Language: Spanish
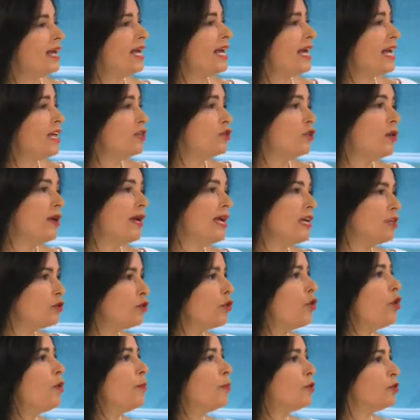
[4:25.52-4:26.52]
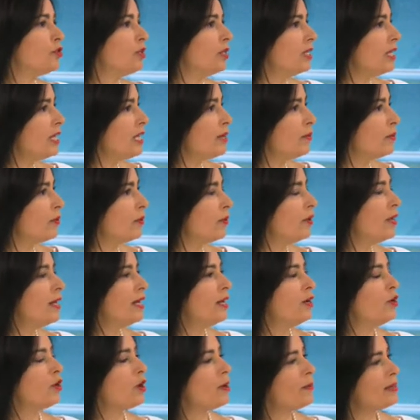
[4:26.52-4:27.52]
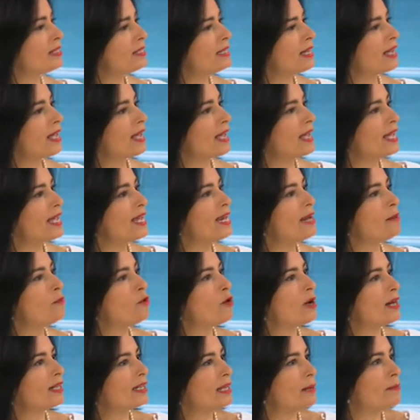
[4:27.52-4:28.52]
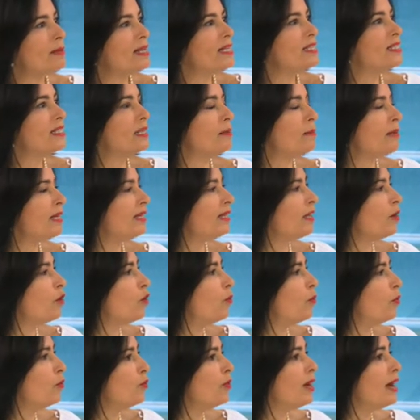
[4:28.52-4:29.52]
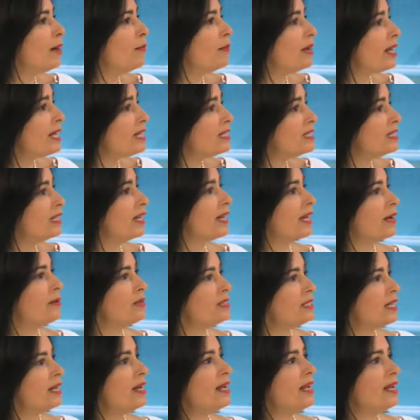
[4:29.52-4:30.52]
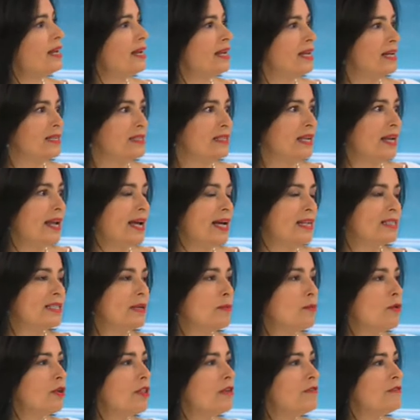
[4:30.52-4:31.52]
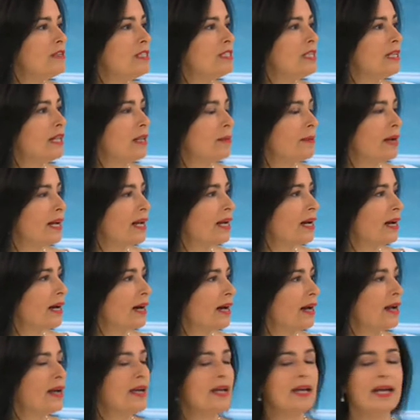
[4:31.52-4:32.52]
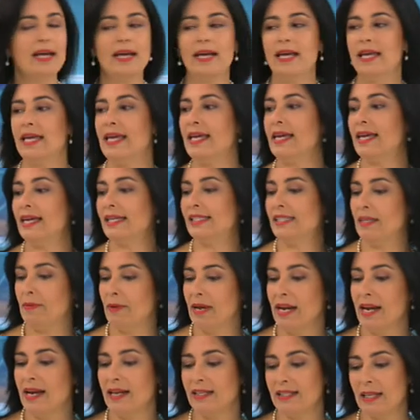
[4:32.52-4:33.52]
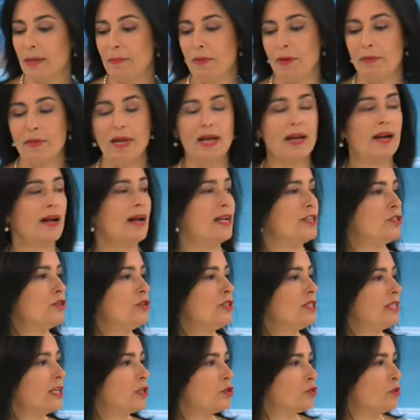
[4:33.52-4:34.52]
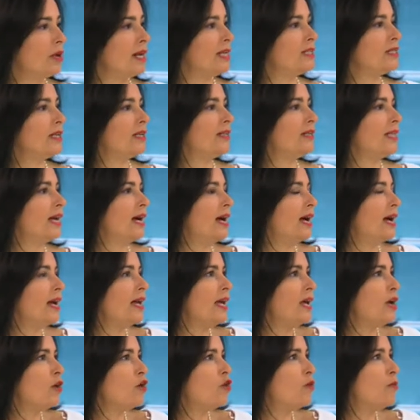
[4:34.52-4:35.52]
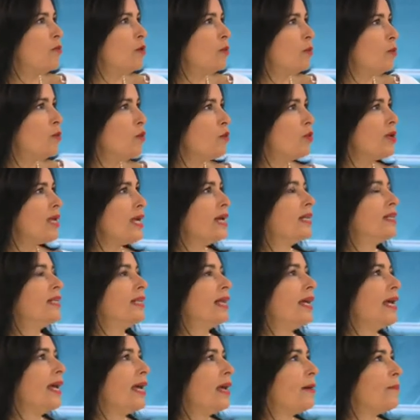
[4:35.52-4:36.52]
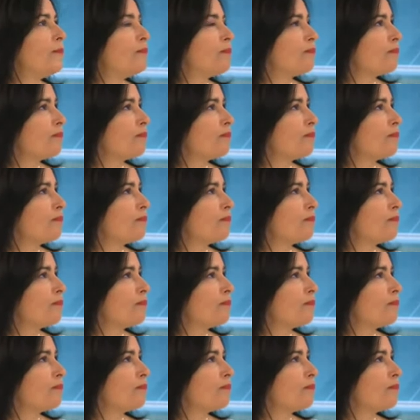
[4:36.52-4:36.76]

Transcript: eso. Eso es lo positivo. Lo que pasa es que ahí la mujer también se mete como en una brecha mm. que a veces se le hace muy difícil de manejar y que si bien en esas primeras relaciones sexuales está como muy, este,